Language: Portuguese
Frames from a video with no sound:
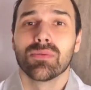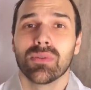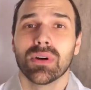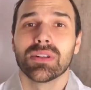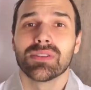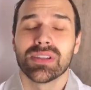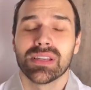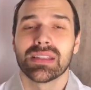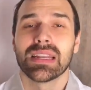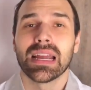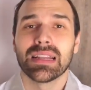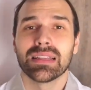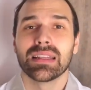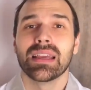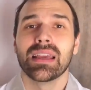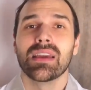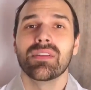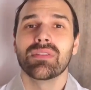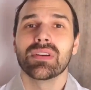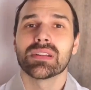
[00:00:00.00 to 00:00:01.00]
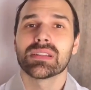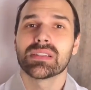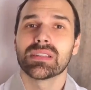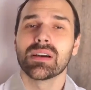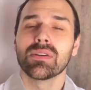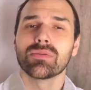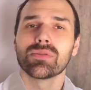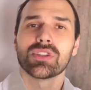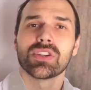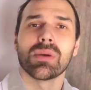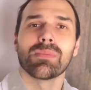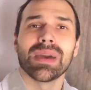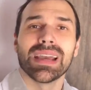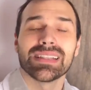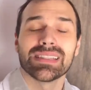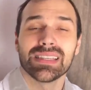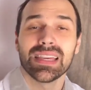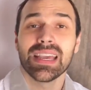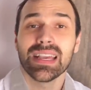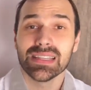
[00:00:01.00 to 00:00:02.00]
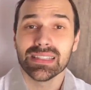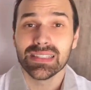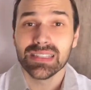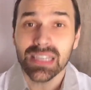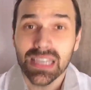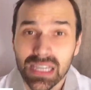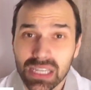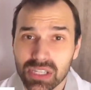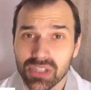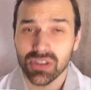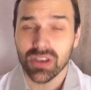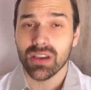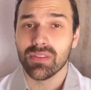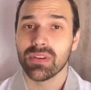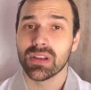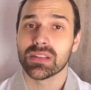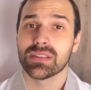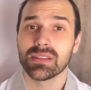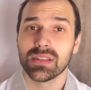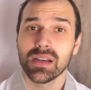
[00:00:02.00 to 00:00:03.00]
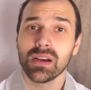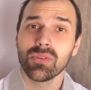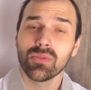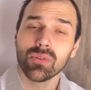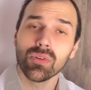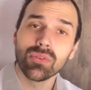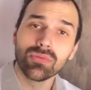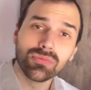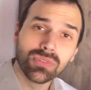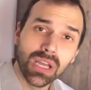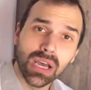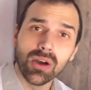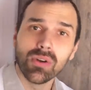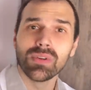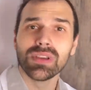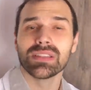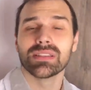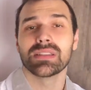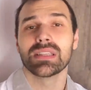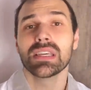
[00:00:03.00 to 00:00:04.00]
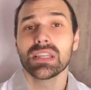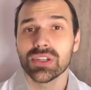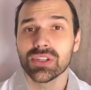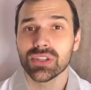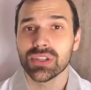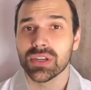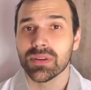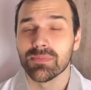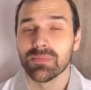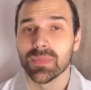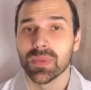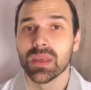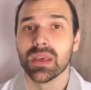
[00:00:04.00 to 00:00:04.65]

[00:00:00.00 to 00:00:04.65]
Quando se trata de reversão do diabetes, existe reversão ou não existe?